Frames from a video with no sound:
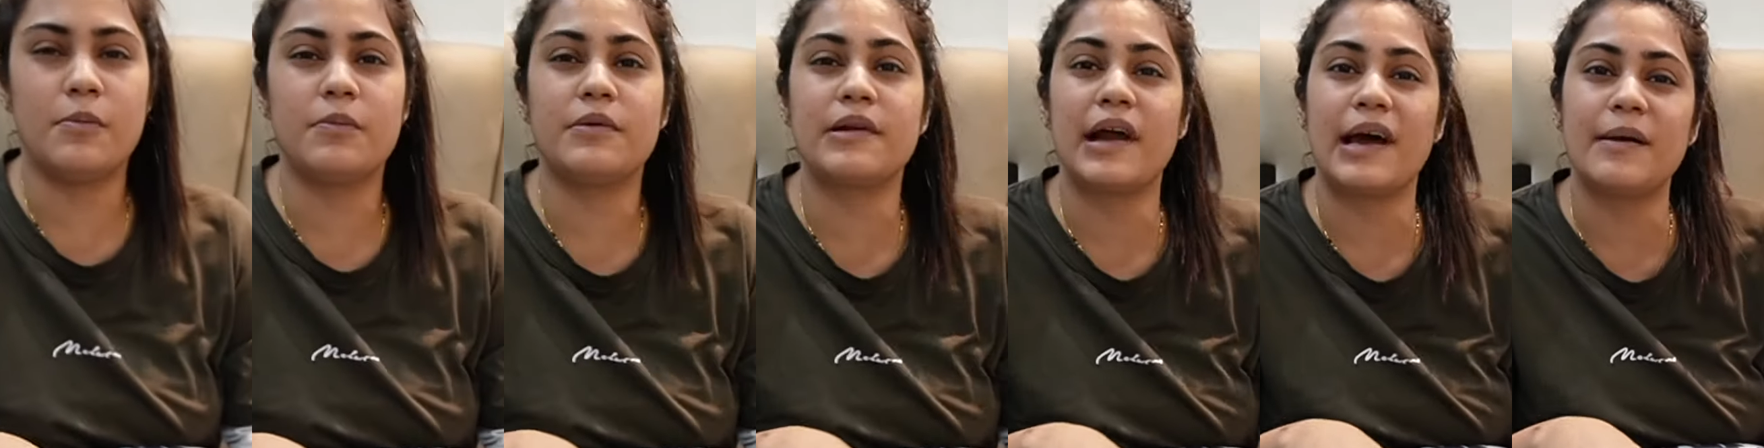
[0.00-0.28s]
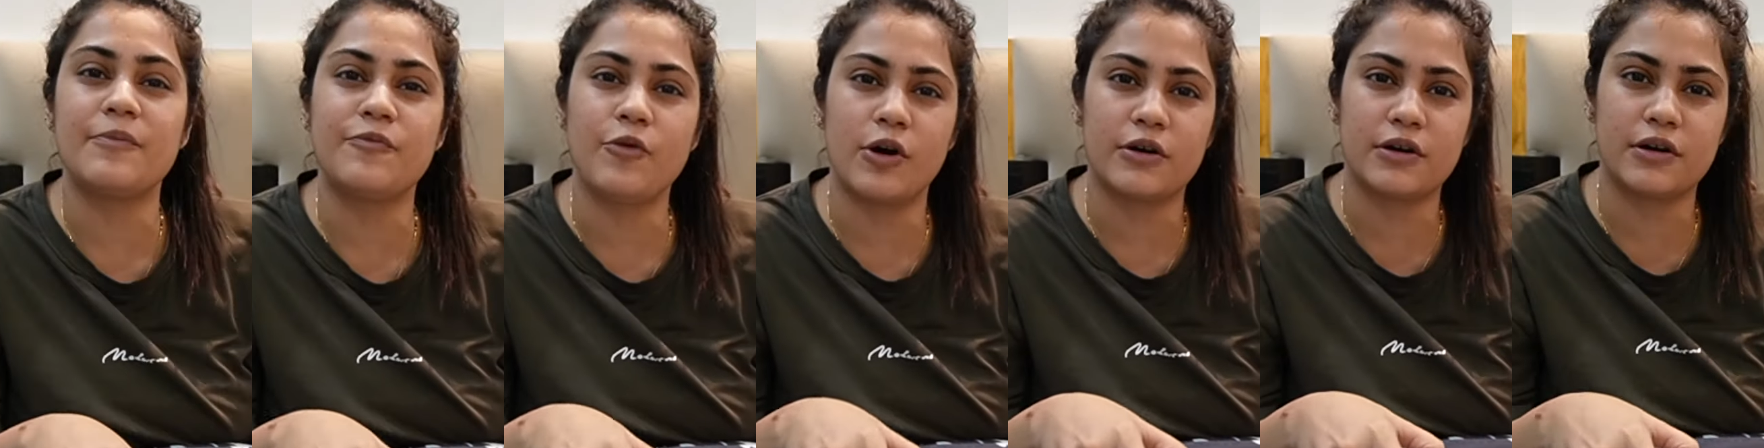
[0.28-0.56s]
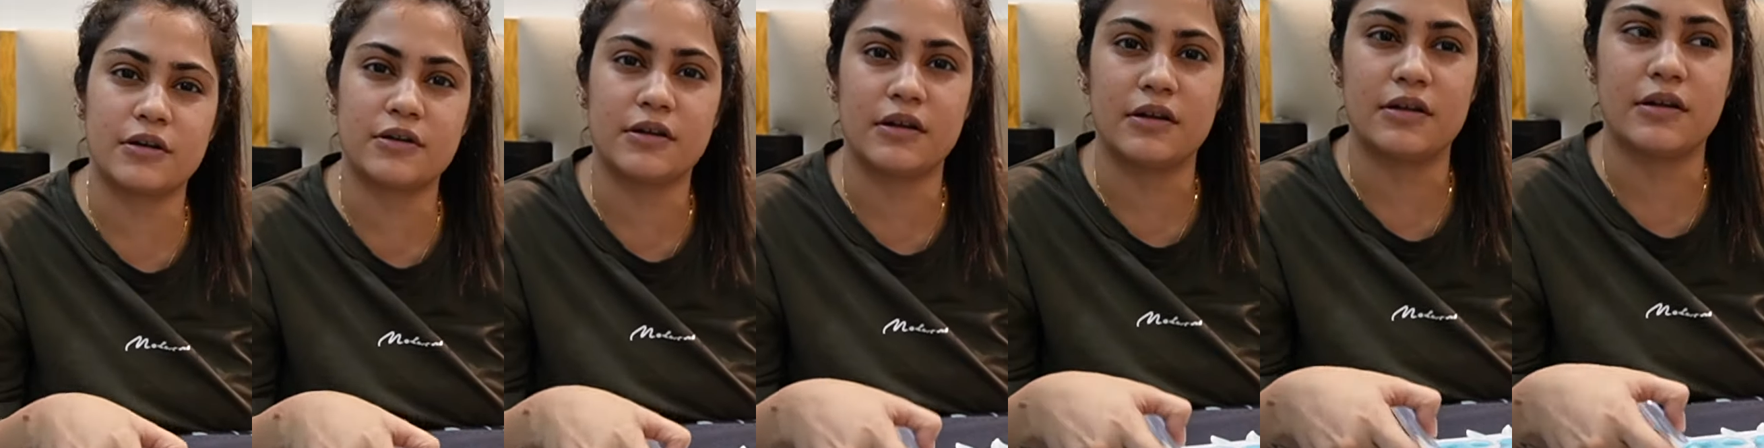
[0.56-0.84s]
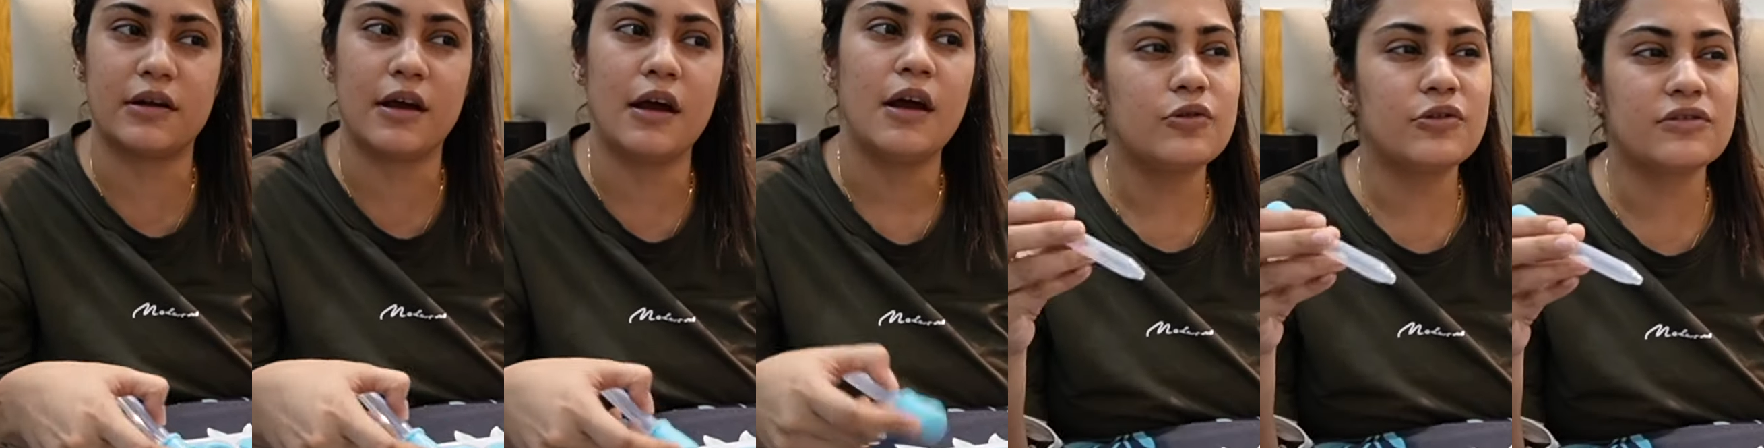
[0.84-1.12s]
हम ग्राइप वाटर
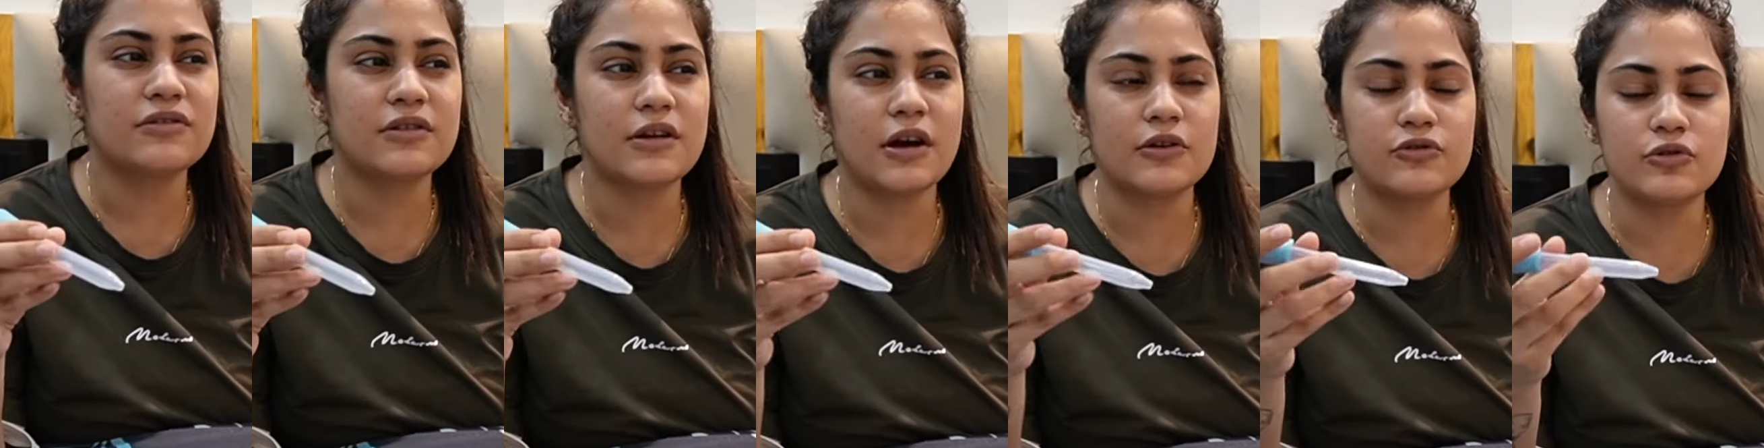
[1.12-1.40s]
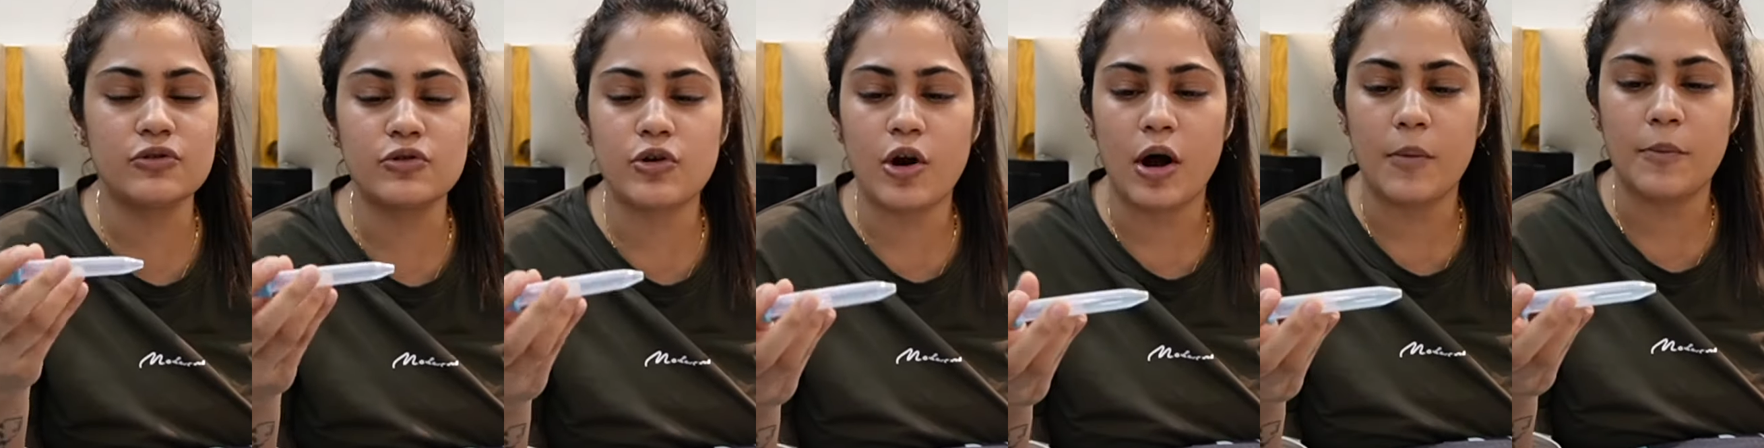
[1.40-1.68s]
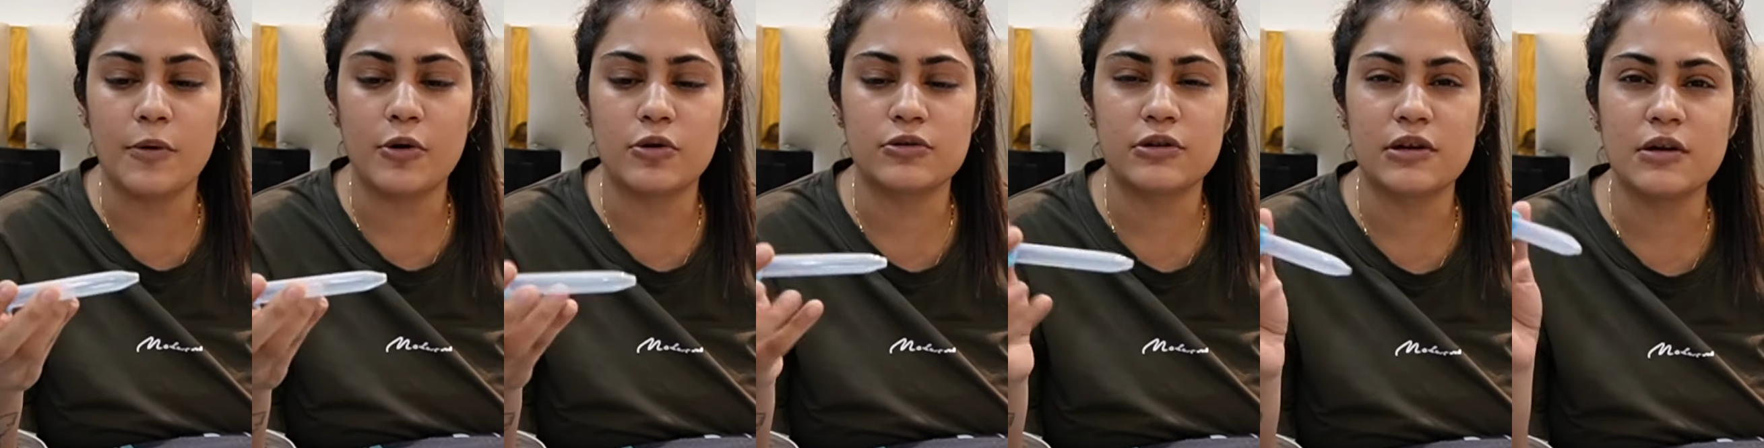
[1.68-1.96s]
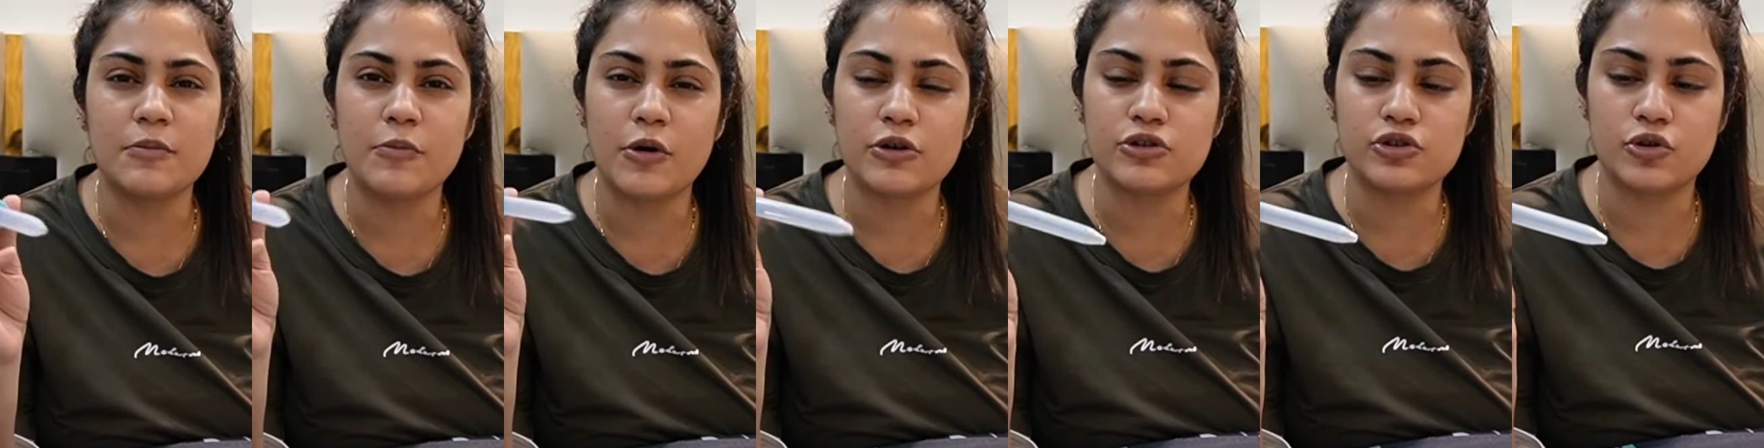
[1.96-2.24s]
देते हैं तो उसका जो ड्रॉपर होता
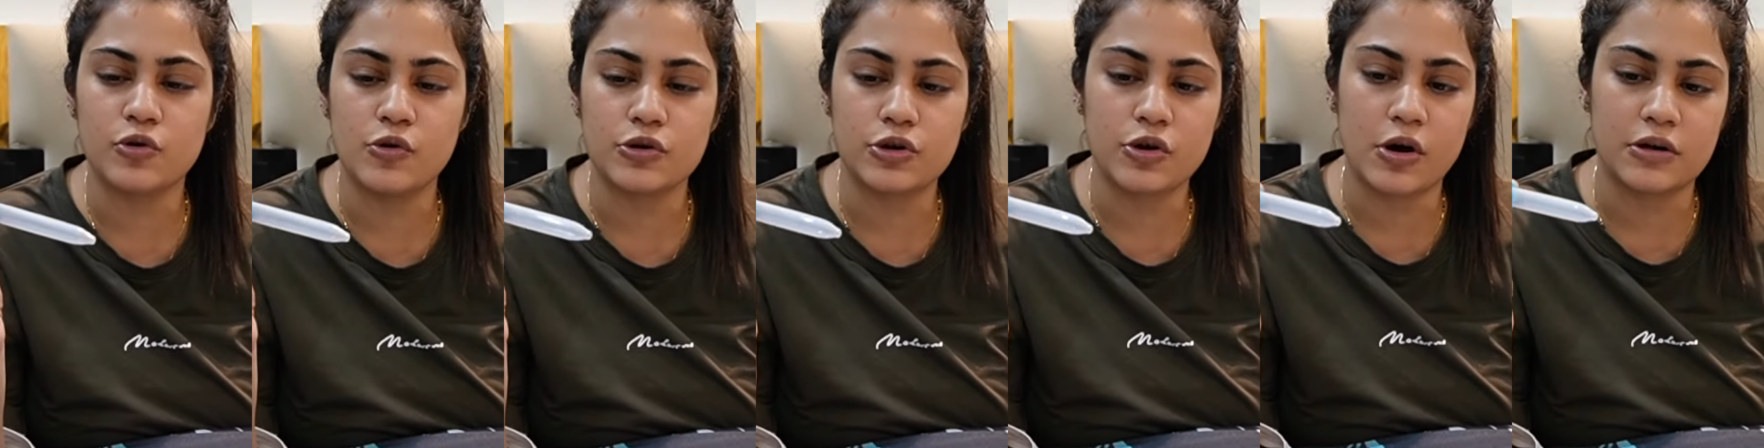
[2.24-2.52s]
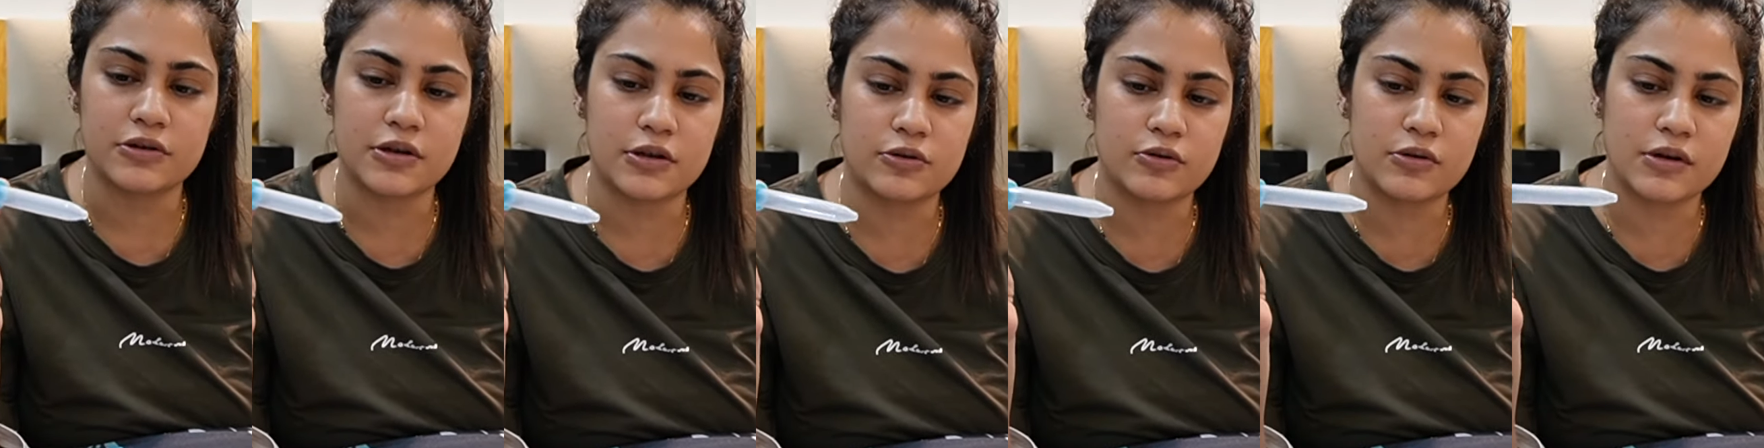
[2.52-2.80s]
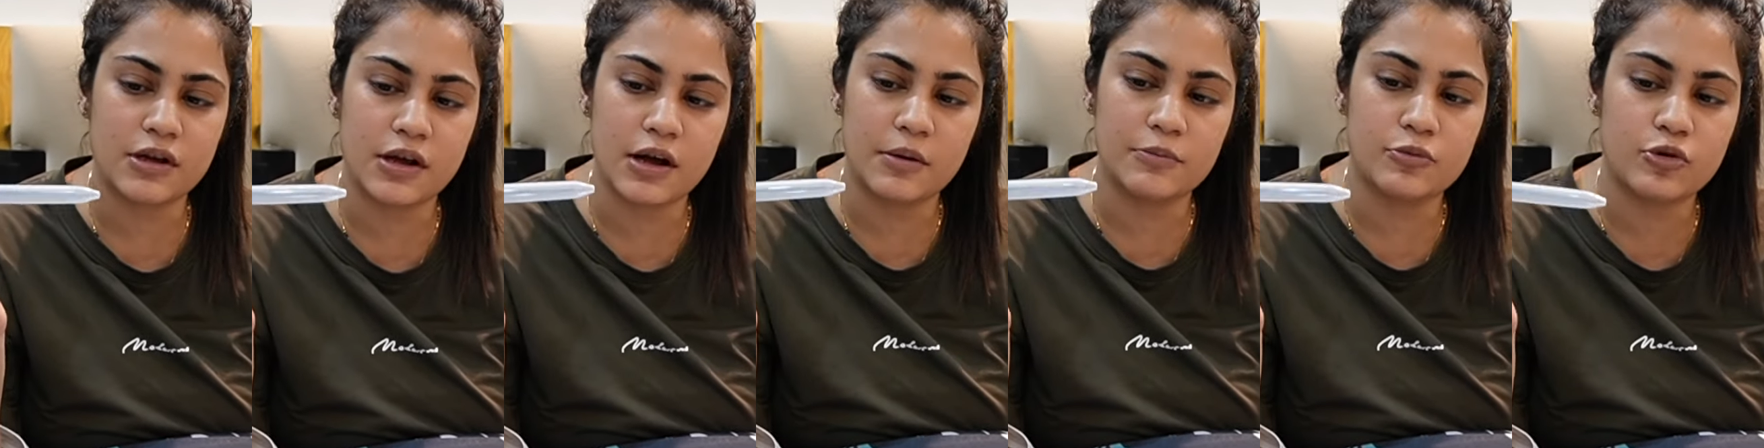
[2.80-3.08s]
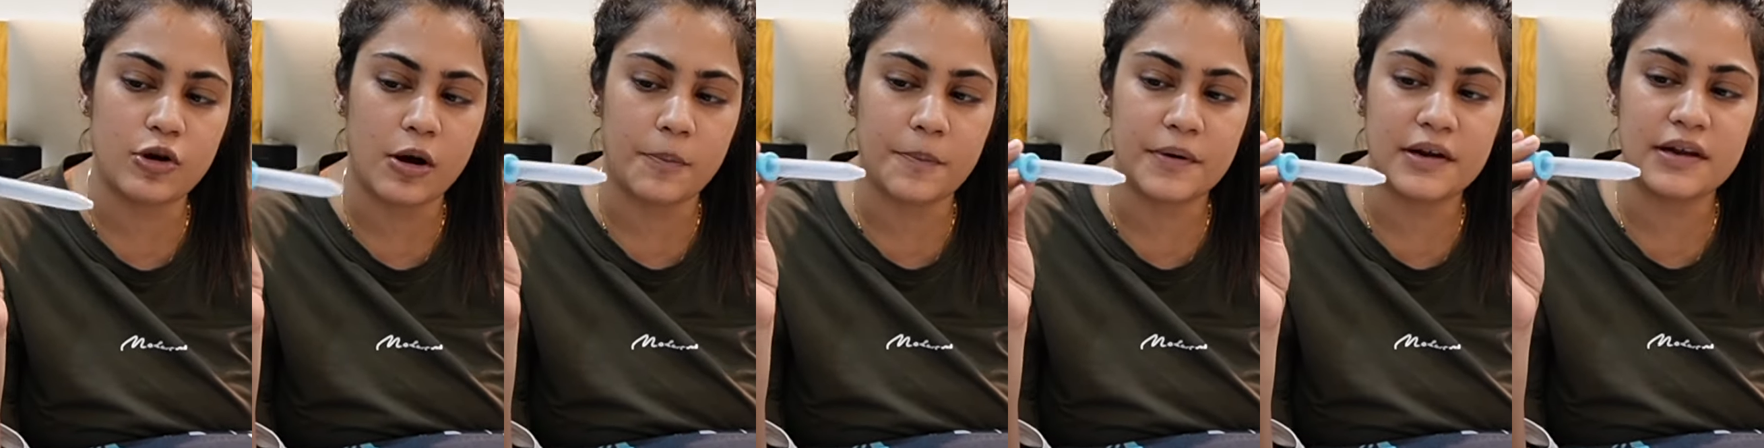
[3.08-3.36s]
है ना बहुत छोटा होता है तो ये हम
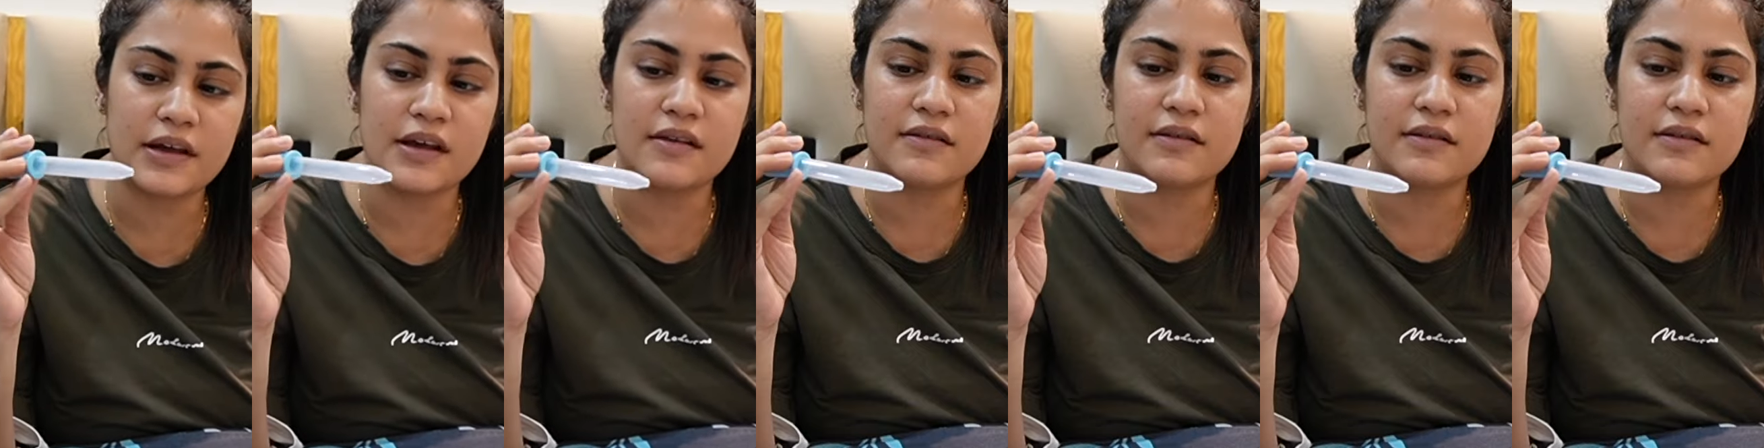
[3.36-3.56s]
ड्रॉपर